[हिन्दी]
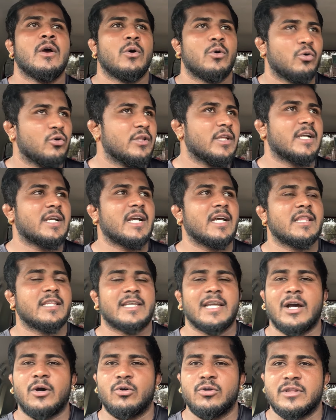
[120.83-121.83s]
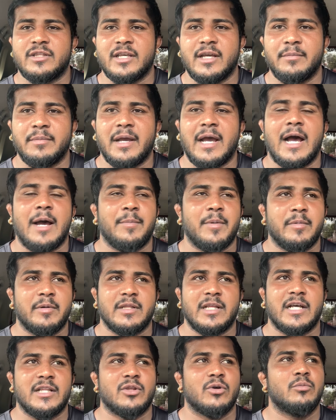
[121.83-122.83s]
वो दिक्कत क्या होती है मैं आप
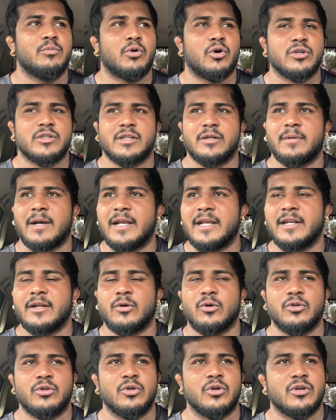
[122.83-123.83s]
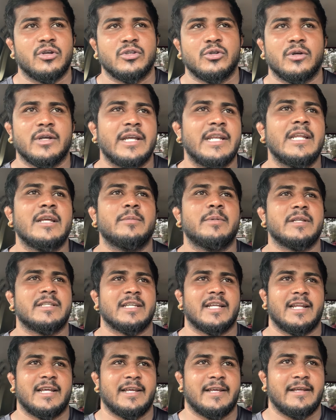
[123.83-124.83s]
बताता हूँ बहुत से भाई इनको होती होगी जो गेनिंग पर
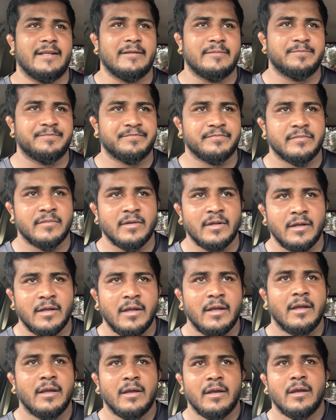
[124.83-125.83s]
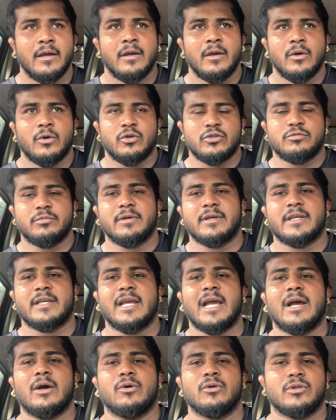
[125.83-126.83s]
चले हैं उसमें
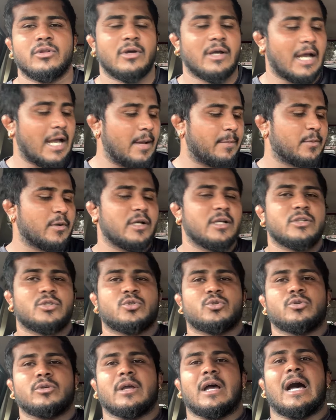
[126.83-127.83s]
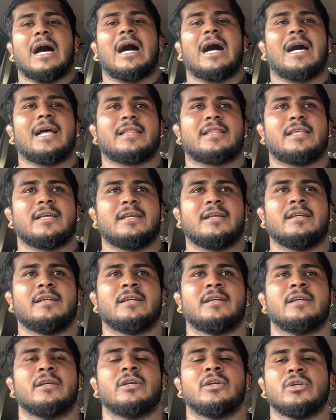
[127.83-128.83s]
क्या होता है आपका ये हाथ
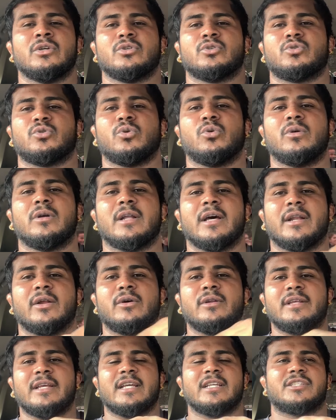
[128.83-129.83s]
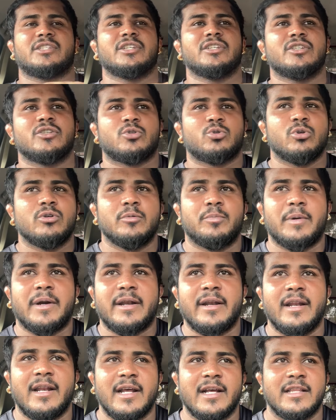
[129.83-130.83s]
शोल्डर और ये चीज़ सुन
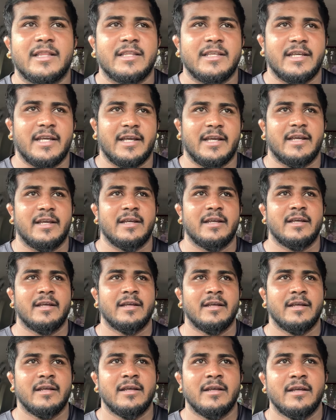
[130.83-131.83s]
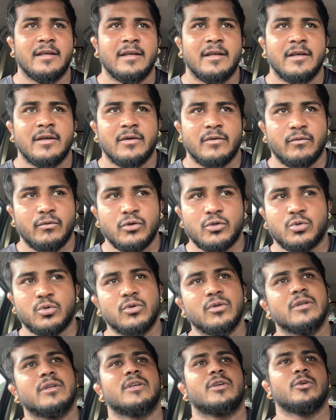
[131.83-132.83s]
पड़ने लगती है वो
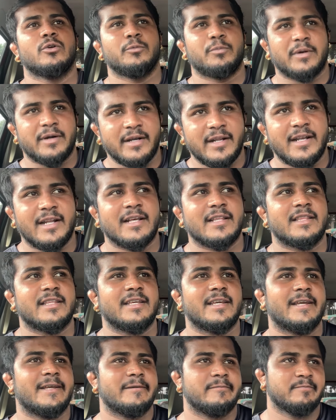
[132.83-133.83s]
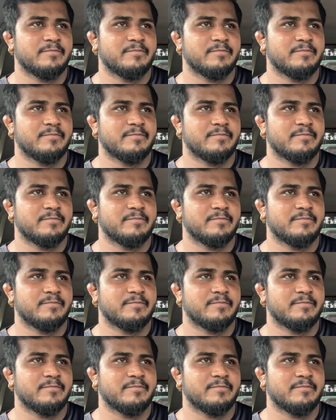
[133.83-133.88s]
सुन क्यों पड़ने लगती है